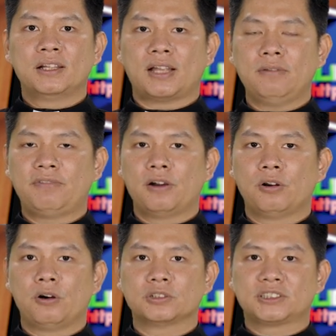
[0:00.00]
Thánh
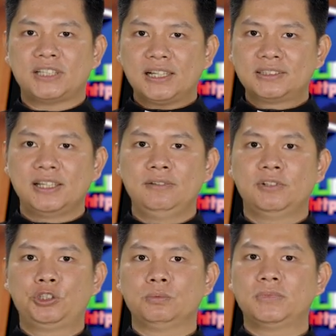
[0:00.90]
Phaolô xác tín
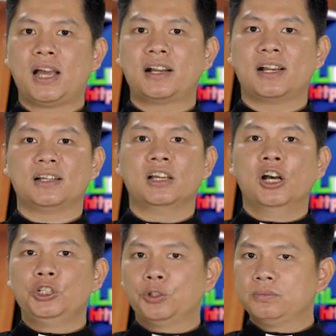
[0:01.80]
với chúng ta rằng
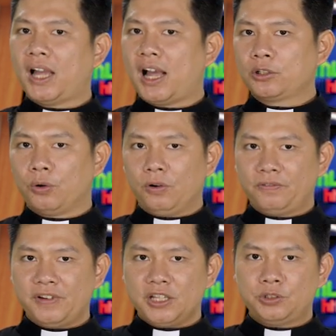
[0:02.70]
chúng ta
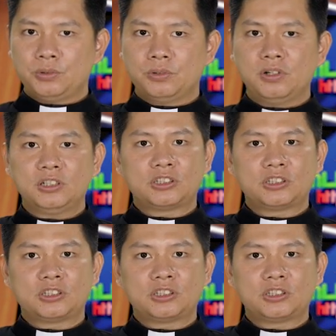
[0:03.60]
thuộc về Chúa